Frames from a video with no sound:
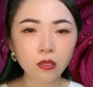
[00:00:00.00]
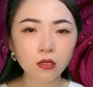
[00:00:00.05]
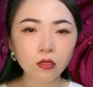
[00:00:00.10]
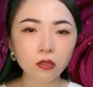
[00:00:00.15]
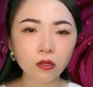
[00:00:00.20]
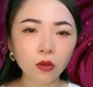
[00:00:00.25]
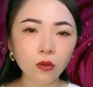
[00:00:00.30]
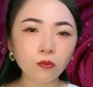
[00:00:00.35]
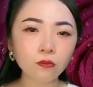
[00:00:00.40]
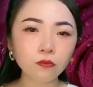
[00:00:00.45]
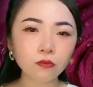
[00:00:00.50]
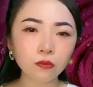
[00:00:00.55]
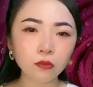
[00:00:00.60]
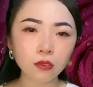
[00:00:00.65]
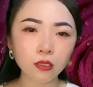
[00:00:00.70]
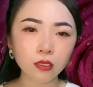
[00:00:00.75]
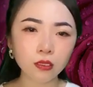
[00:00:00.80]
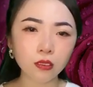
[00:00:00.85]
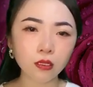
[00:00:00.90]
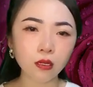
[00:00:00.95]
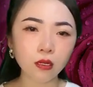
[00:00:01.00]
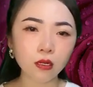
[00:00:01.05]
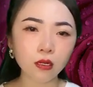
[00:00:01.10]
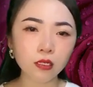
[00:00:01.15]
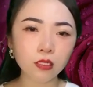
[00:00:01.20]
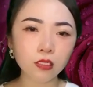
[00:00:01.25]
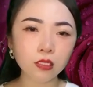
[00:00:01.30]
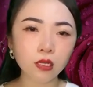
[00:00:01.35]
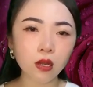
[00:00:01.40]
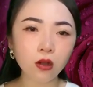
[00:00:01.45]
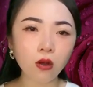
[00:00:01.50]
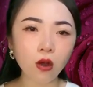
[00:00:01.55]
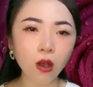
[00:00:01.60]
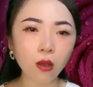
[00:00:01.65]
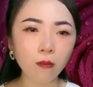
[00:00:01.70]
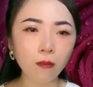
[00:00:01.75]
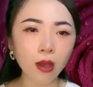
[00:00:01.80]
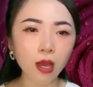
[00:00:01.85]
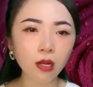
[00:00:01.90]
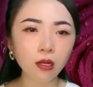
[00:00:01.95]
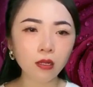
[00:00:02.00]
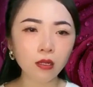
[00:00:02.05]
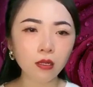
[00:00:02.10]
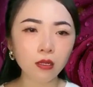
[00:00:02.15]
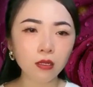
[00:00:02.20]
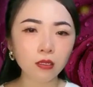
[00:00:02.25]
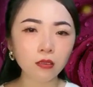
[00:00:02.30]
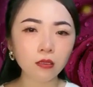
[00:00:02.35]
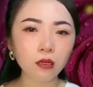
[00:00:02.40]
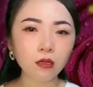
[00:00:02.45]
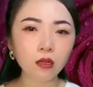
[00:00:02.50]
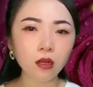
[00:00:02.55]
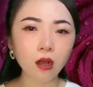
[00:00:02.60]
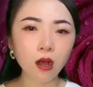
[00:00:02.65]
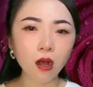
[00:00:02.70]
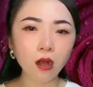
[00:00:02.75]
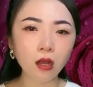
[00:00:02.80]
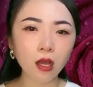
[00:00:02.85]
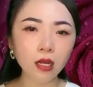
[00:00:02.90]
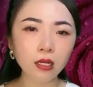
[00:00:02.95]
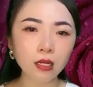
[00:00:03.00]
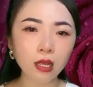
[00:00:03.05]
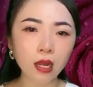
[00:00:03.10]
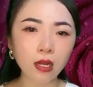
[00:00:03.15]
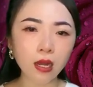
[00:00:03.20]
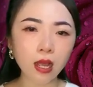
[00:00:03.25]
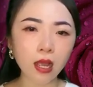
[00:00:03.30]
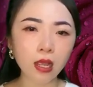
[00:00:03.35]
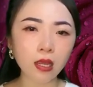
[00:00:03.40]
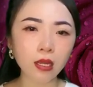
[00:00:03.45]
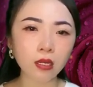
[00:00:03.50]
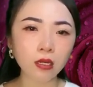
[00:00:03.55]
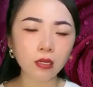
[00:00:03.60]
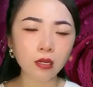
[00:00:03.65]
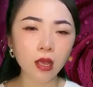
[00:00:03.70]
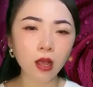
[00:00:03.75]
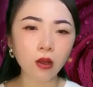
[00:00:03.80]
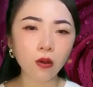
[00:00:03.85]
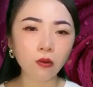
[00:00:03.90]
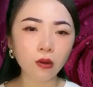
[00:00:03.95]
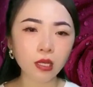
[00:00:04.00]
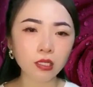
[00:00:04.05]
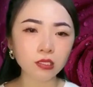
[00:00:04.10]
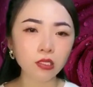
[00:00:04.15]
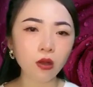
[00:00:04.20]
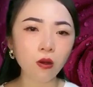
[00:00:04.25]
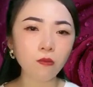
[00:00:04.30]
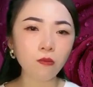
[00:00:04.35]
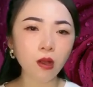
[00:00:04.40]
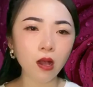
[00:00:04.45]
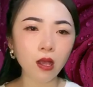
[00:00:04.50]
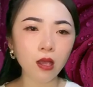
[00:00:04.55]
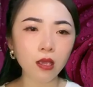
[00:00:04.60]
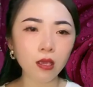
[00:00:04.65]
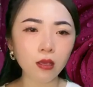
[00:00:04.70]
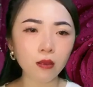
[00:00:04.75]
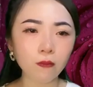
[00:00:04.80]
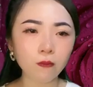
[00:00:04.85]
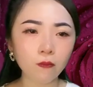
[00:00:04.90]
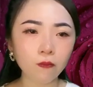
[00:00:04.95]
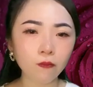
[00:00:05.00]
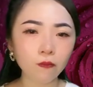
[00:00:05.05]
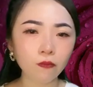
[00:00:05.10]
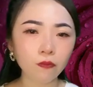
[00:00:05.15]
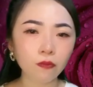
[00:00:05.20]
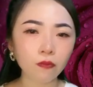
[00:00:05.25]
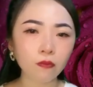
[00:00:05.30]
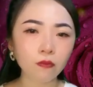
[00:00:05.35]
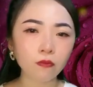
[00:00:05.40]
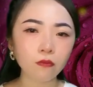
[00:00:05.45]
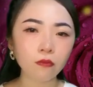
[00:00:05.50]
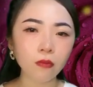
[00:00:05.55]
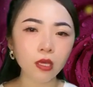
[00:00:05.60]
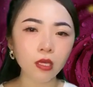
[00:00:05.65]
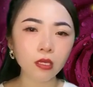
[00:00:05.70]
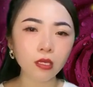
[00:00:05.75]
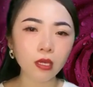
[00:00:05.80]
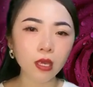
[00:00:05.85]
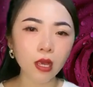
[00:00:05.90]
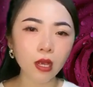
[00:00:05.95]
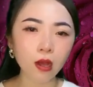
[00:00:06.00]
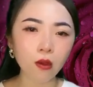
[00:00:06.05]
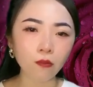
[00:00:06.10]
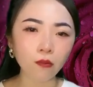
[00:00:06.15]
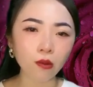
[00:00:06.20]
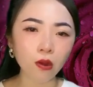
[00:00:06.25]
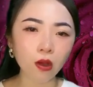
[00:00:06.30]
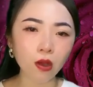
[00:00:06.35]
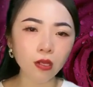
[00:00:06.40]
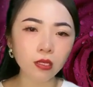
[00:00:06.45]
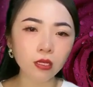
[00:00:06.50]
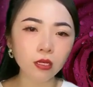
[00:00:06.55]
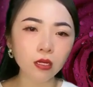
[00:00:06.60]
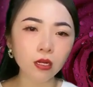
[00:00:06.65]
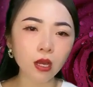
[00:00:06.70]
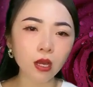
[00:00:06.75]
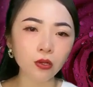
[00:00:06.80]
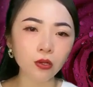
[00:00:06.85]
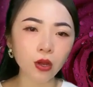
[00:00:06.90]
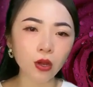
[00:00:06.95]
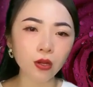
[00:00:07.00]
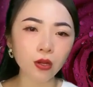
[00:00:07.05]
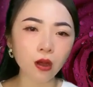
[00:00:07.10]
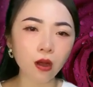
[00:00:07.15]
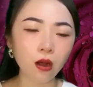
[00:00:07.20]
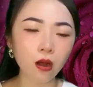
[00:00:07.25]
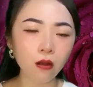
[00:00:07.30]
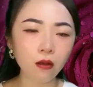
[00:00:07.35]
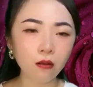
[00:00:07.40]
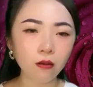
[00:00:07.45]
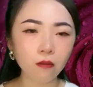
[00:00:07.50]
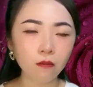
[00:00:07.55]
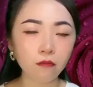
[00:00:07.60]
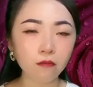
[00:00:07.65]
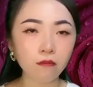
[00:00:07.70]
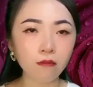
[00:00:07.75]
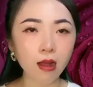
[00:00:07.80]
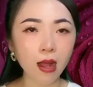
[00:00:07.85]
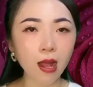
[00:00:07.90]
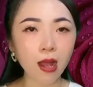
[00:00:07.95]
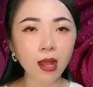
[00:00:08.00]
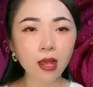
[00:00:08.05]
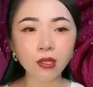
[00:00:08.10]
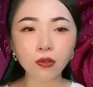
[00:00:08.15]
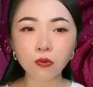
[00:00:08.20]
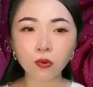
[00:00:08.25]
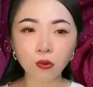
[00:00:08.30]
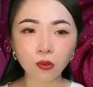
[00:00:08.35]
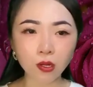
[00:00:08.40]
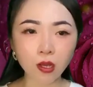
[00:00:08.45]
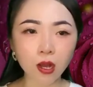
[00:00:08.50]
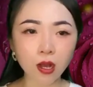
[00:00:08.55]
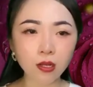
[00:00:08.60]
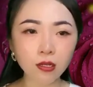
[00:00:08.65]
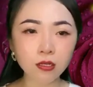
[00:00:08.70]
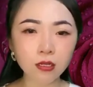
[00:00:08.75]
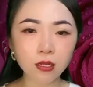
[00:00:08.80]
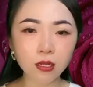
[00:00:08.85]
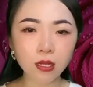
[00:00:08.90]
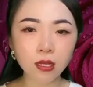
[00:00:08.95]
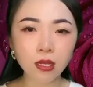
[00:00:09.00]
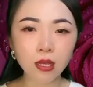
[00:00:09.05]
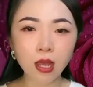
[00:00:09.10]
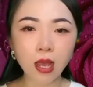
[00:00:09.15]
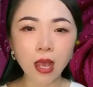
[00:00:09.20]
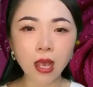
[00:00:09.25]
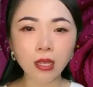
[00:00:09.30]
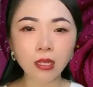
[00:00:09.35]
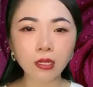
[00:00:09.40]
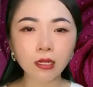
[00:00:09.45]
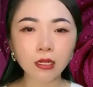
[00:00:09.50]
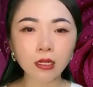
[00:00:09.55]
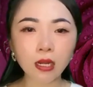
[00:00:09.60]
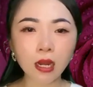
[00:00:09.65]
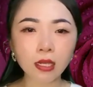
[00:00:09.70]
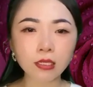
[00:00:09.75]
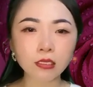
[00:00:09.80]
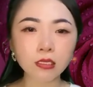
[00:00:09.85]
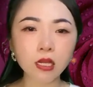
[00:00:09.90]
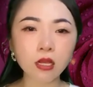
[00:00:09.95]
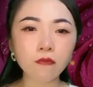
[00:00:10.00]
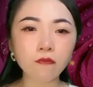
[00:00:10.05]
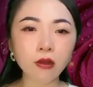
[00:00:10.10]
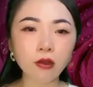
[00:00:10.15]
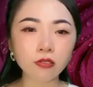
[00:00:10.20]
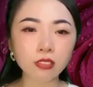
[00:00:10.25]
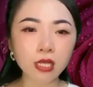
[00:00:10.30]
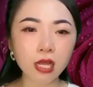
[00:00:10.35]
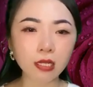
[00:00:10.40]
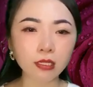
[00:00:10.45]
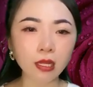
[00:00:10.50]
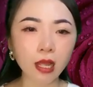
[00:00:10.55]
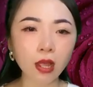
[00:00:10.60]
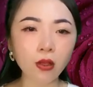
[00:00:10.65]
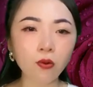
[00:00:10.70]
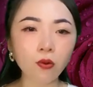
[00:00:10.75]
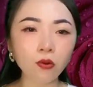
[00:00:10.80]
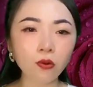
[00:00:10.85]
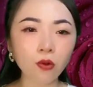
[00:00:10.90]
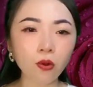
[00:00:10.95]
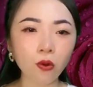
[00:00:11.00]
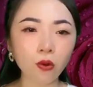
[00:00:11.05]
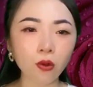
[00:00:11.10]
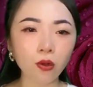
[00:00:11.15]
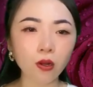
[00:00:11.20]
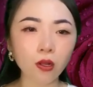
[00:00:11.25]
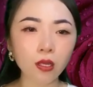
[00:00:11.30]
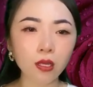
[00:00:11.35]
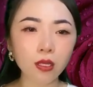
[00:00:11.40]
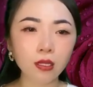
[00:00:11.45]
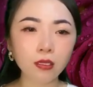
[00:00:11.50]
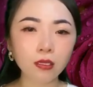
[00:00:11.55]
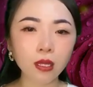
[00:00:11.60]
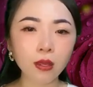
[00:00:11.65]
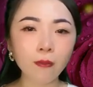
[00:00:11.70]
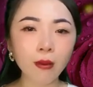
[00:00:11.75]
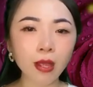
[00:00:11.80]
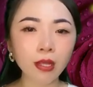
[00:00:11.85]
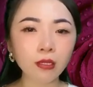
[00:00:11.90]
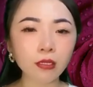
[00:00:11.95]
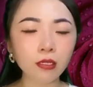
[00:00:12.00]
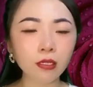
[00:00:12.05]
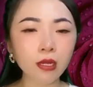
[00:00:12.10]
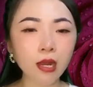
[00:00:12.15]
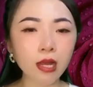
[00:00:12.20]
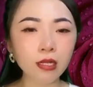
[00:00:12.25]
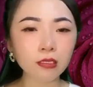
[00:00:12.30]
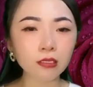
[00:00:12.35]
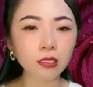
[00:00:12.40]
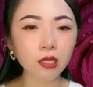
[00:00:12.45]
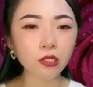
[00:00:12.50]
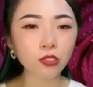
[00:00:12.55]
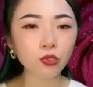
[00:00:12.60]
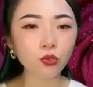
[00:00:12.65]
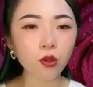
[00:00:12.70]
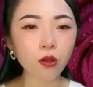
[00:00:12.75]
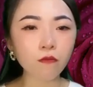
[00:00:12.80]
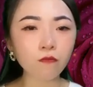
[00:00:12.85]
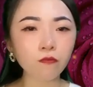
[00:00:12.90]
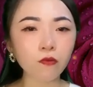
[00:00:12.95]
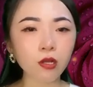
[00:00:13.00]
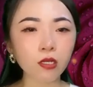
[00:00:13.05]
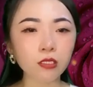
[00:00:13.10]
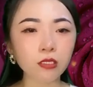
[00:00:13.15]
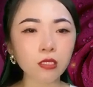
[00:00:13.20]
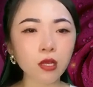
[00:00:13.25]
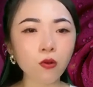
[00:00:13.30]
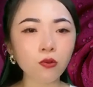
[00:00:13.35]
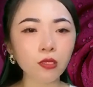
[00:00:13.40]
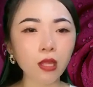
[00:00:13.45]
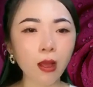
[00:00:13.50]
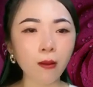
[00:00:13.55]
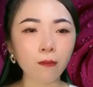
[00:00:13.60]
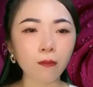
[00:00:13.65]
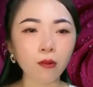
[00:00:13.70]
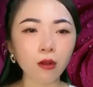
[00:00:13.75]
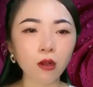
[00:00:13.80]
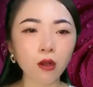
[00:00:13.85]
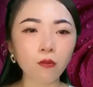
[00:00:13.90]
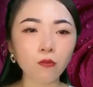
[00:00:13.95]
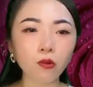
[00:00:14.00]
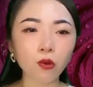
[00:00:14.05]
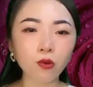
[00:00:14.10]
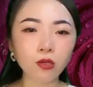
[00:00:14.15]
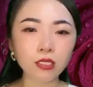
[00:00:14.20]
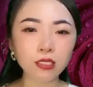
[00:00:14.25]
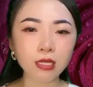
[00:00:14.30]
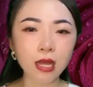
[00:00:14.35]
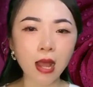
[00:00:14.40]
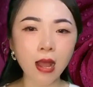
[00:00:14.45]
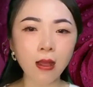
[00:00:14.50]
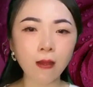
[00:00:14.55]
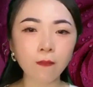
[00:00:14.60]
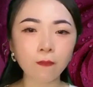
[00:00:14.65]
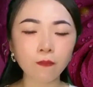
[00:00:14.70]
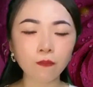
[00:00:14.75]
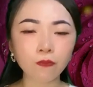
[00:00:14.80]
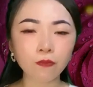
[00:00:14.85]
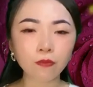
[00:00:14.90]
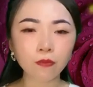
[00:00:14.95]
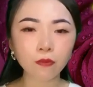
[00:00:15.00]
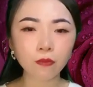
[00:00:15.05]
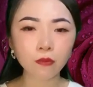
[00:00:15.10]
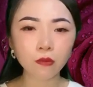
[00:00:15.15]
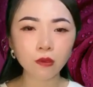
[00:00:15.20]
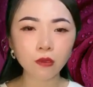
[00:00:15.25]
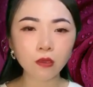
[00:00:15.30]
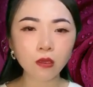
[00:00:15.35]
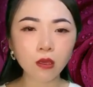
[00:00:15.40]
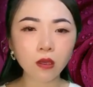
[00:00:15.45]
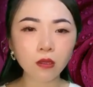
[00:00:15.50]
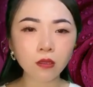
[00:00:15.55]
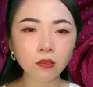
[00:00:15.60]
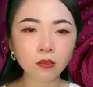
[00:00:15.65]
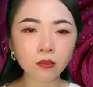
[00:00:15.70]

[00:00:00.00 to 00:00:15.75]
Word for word: Đúng, tớ chưa khỏi mắt, tớ được ở căn nhà này đều là do ông ấy. Mình nghe Ngọc nói những lời nói đó mà anh hụt hẫng, anh lại rơi vào trạng thái hỗn độn tim anh như đang rơi xuống vực sâu thẳm không lối ra. Nhưng...